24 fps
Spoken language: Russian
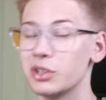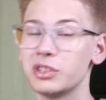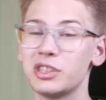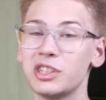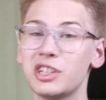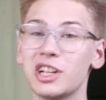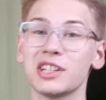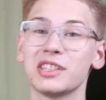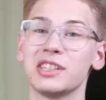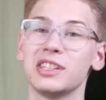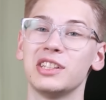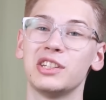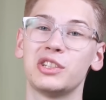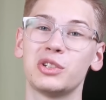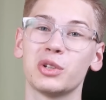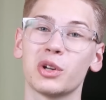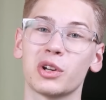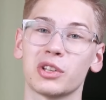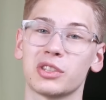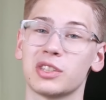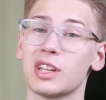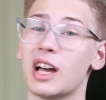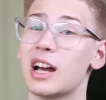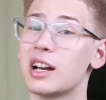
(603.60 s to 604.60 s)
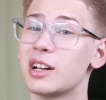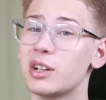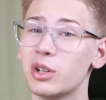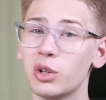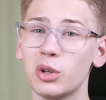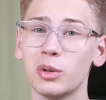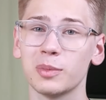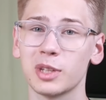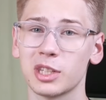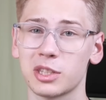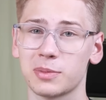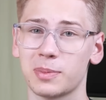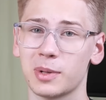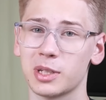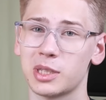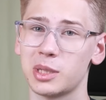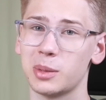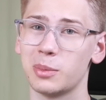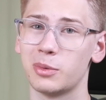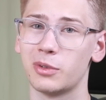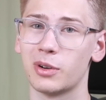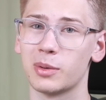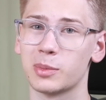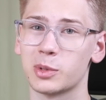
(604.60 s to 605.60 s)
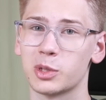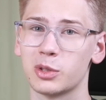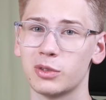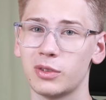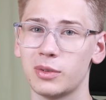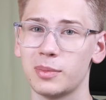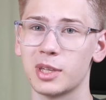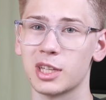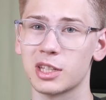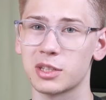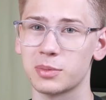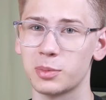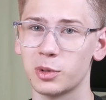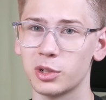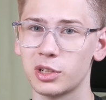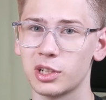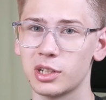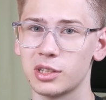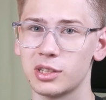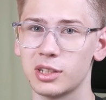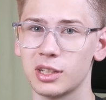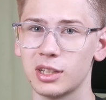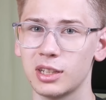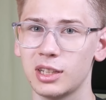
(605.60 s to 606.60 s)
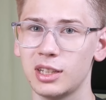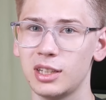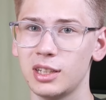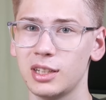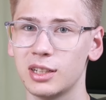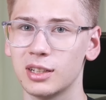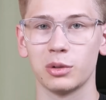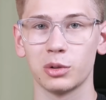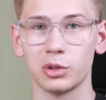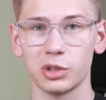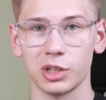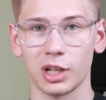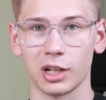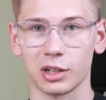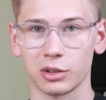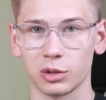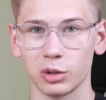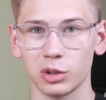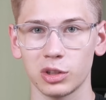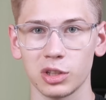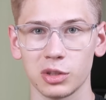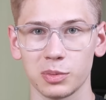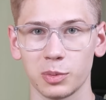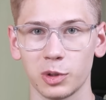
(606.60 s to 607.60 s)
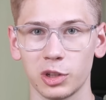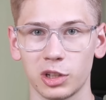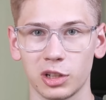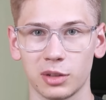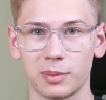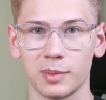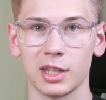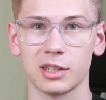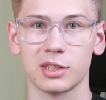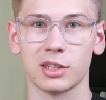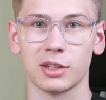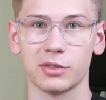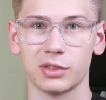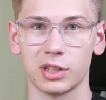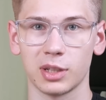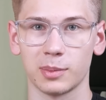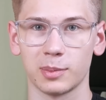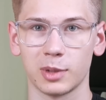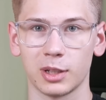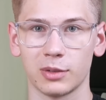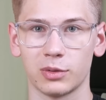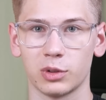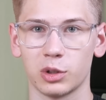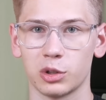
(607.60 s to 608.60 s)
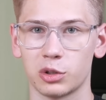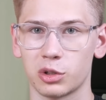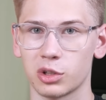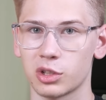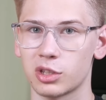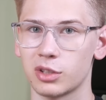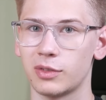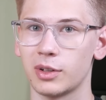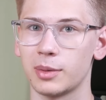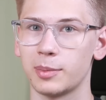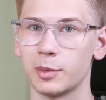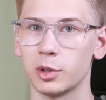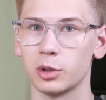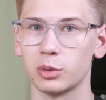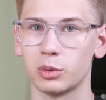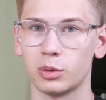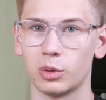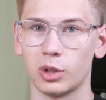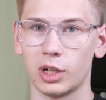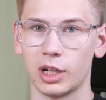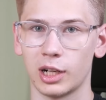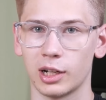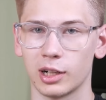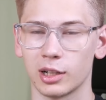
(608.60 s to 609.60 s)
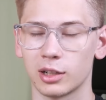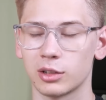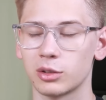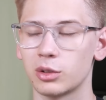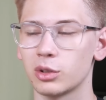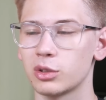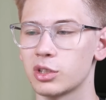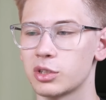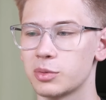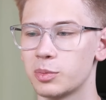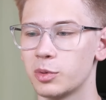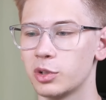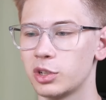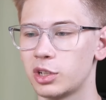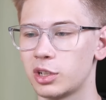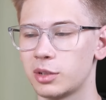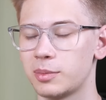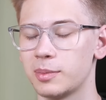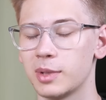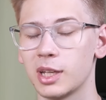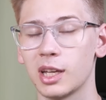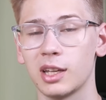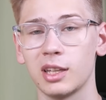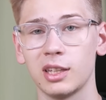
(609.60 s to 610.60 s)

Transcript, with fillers: а сейчас еще раз огромное спасибо вам, что вы меня смотрите. И, друзья, кто-то смотрит меня совсем давно, еще со времен укулеле. Кто-то смотрит меня